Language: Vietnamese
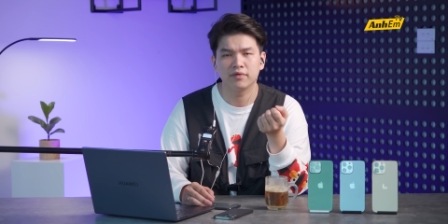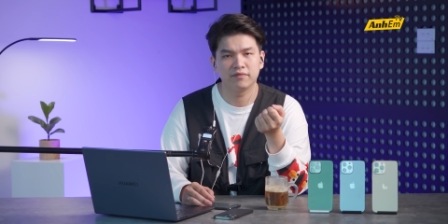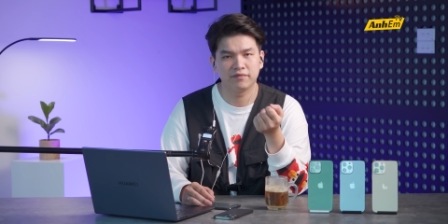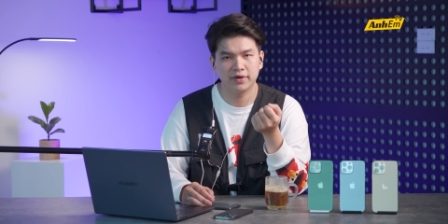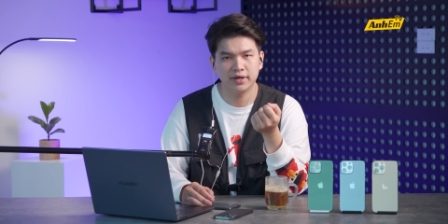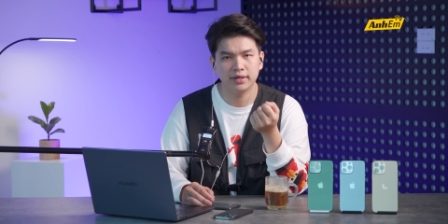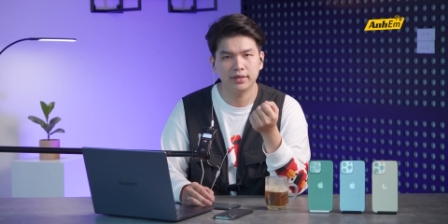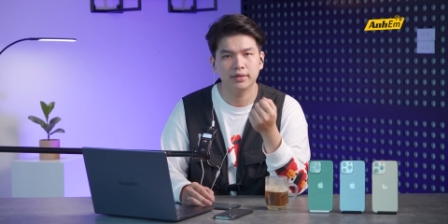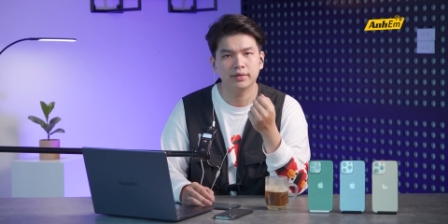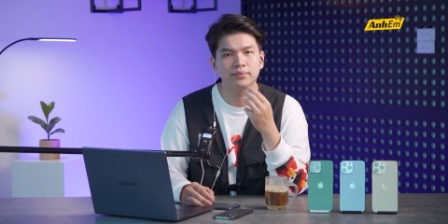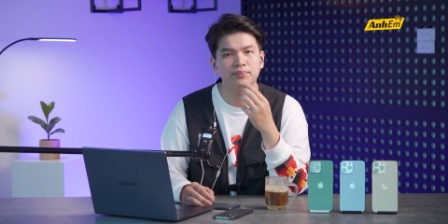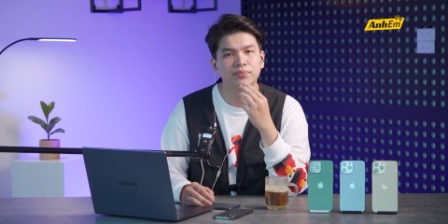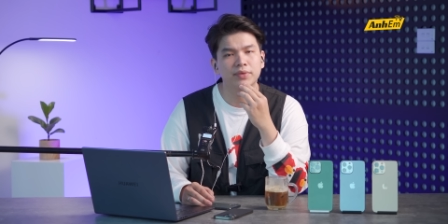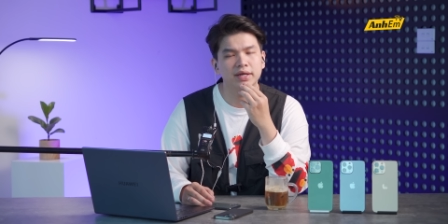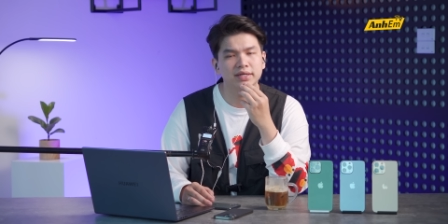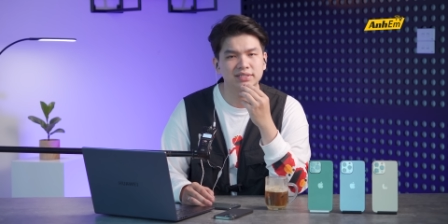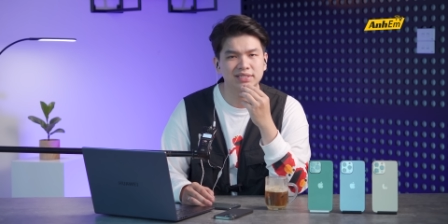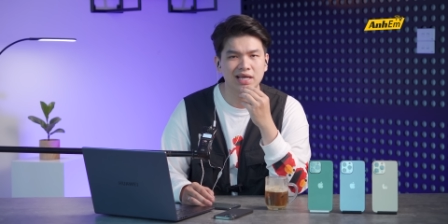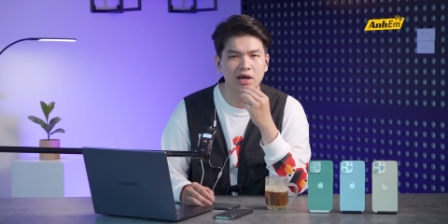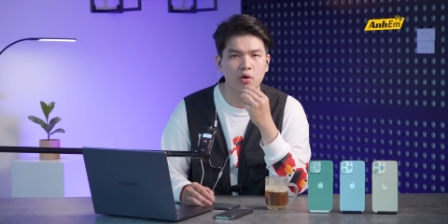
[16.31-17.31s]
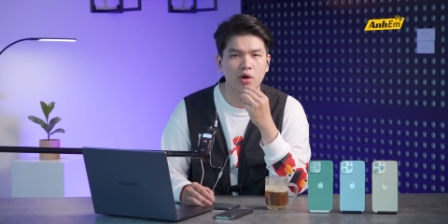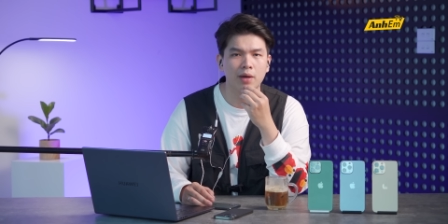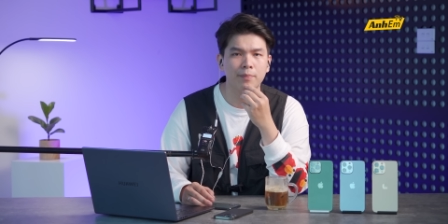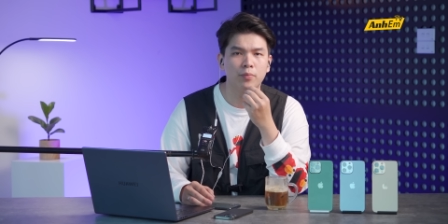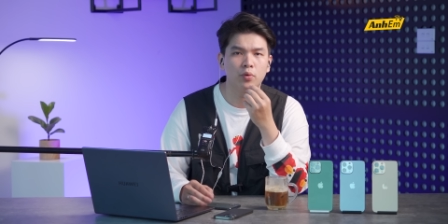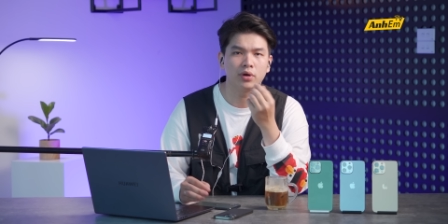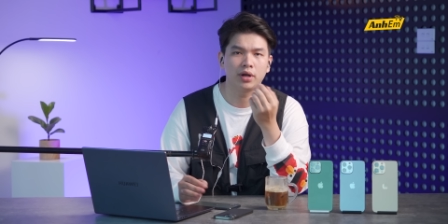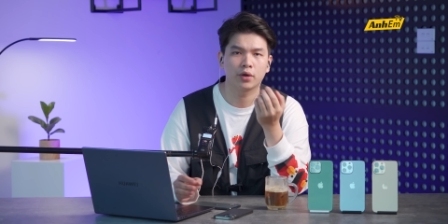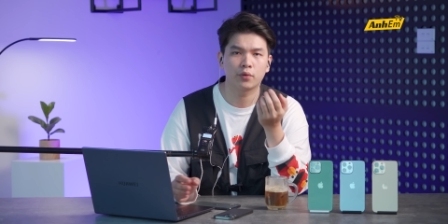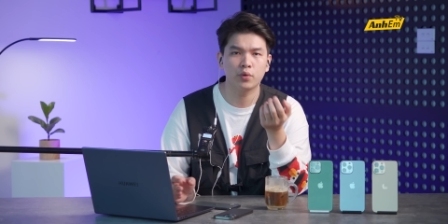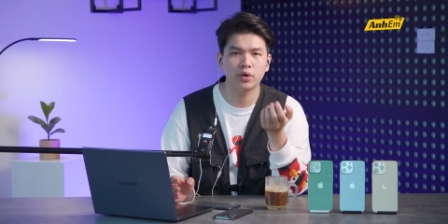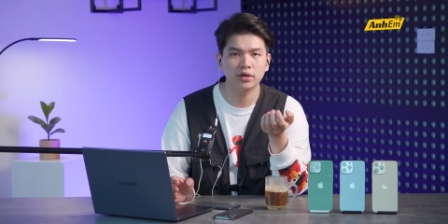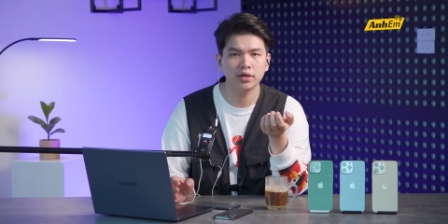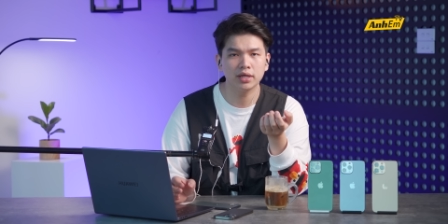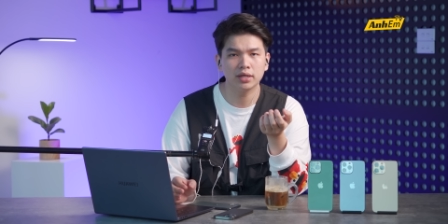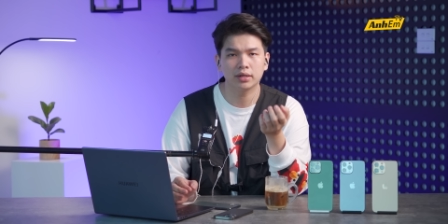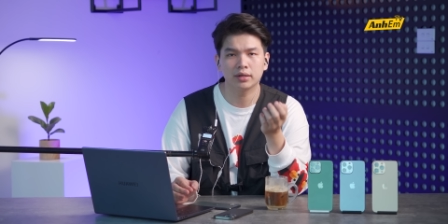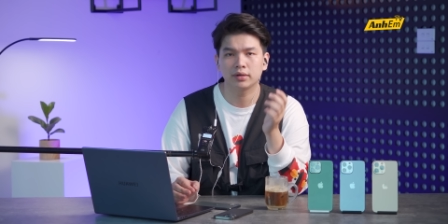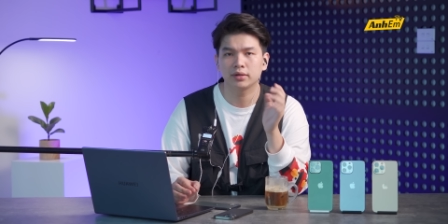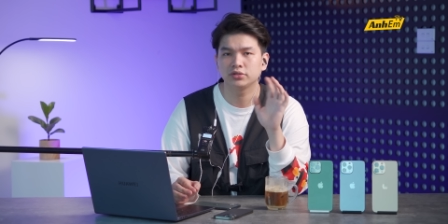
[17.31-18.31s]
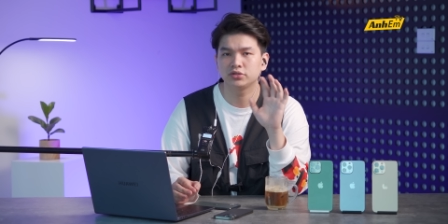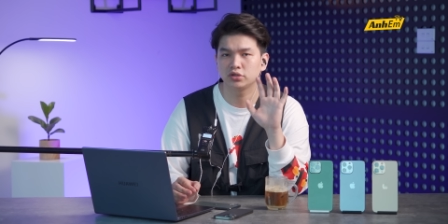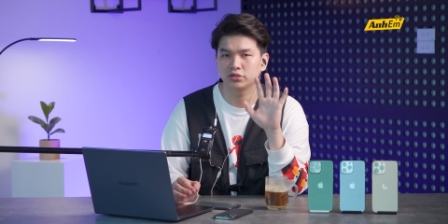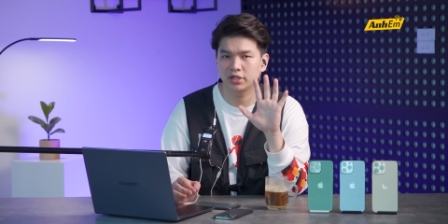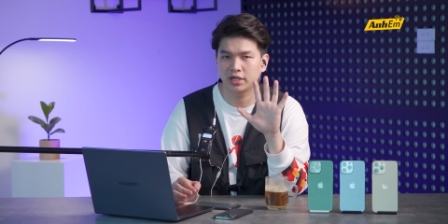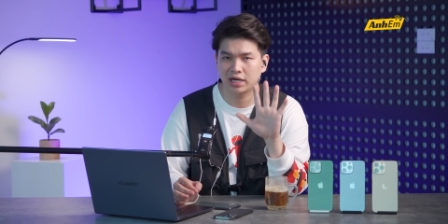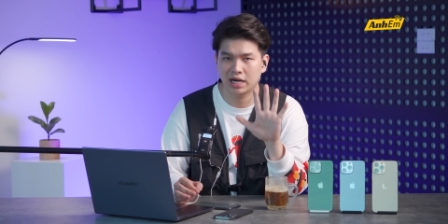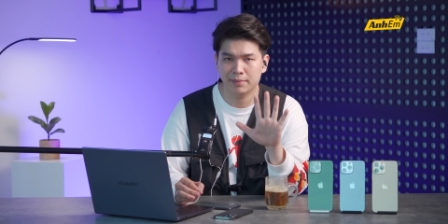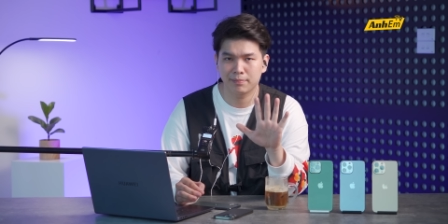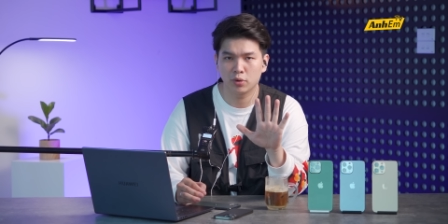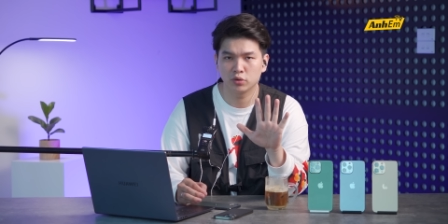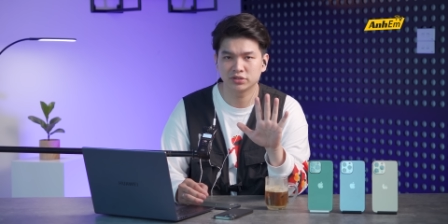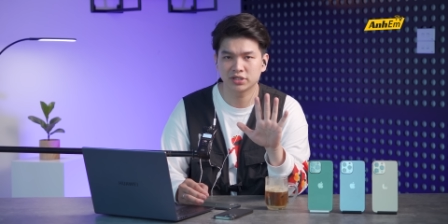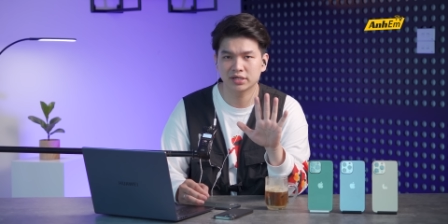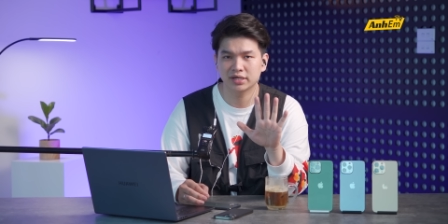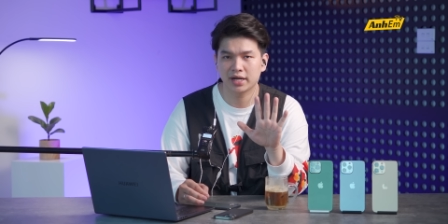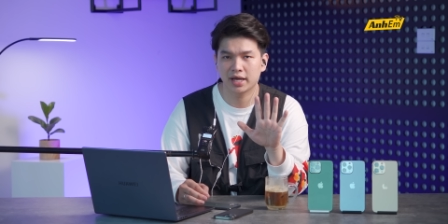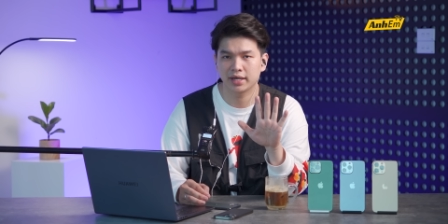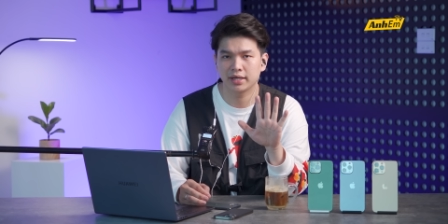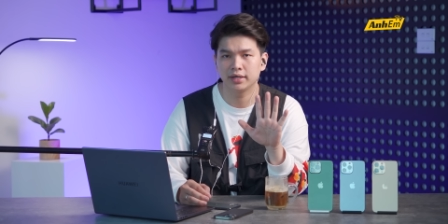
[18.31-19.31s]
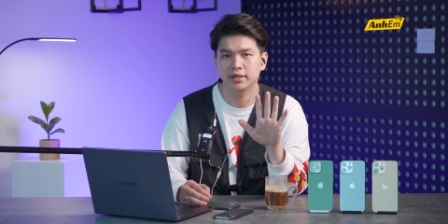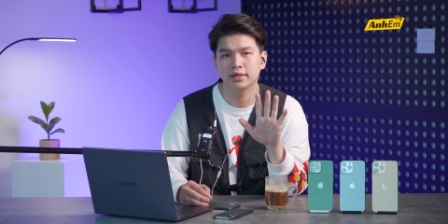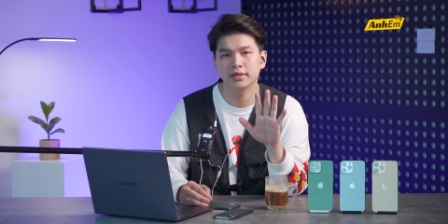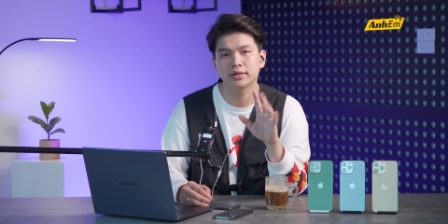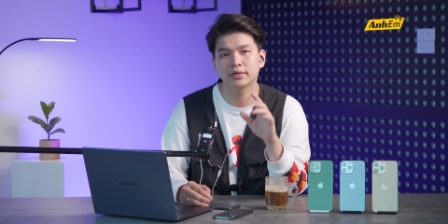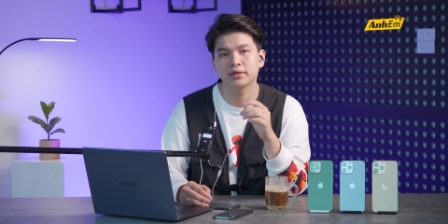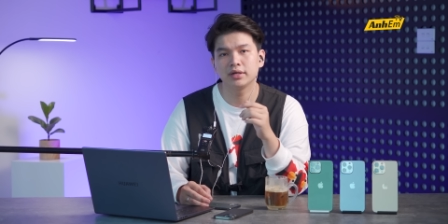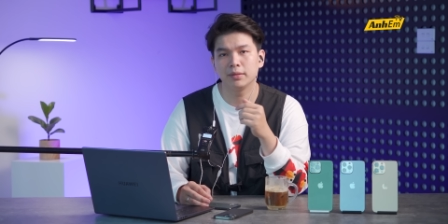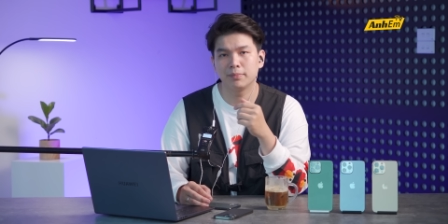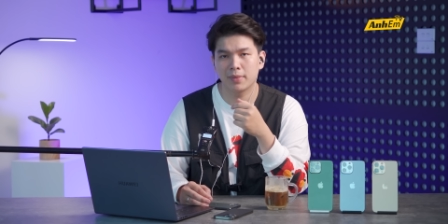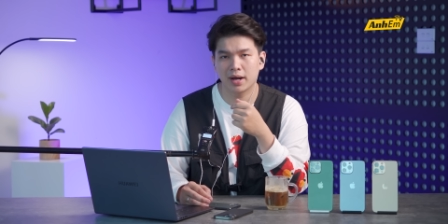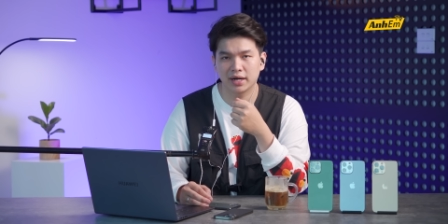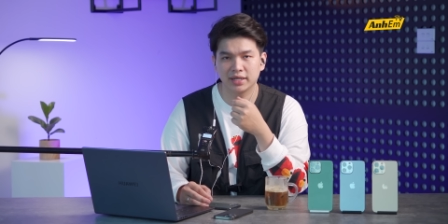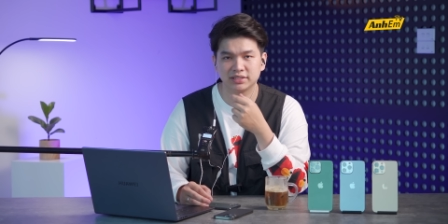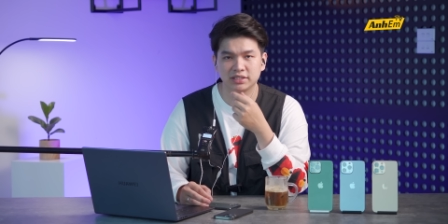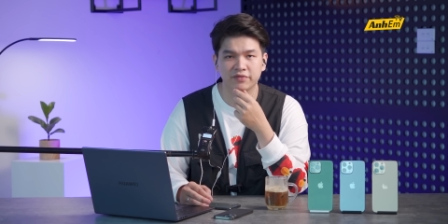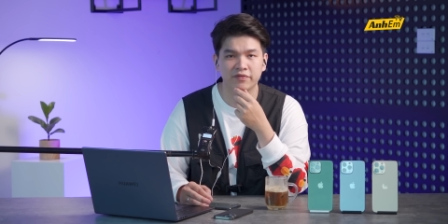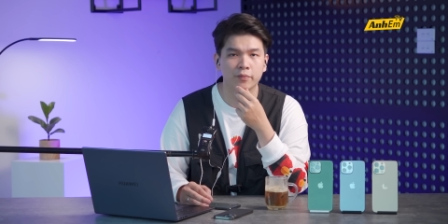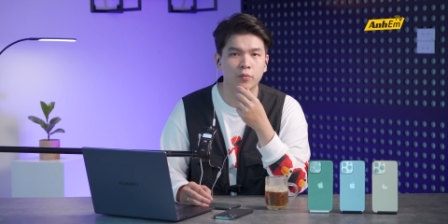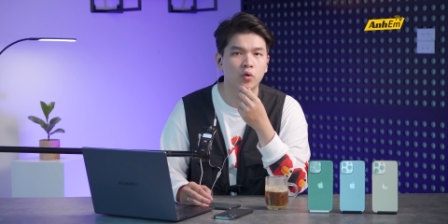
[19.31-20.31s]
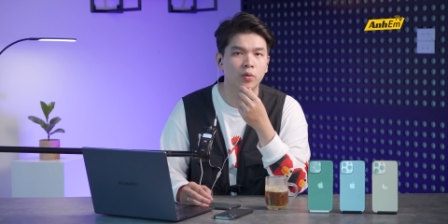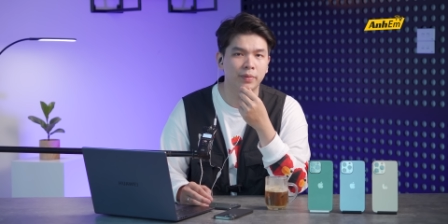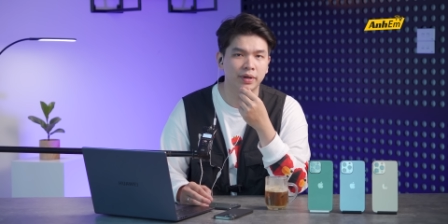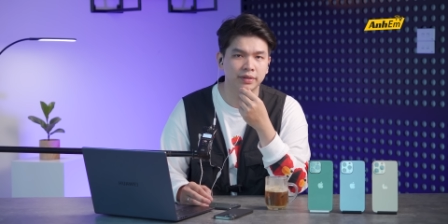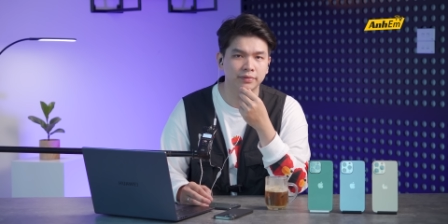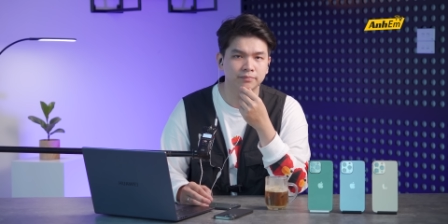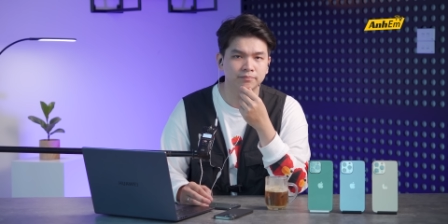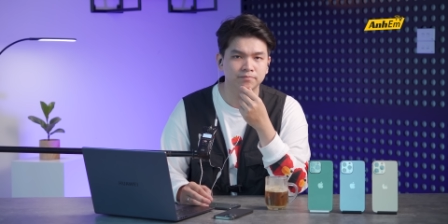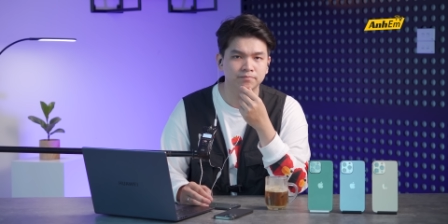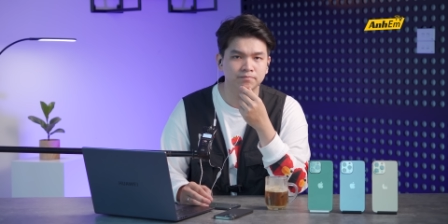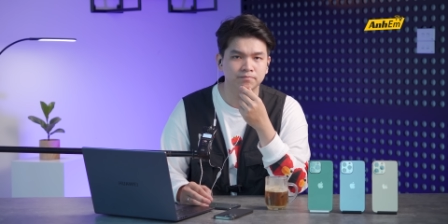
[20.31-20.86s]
Vậy tại sao Apple lại quyết định chọn ra 5 màu sắc này để mang lên sản phẩm của mình?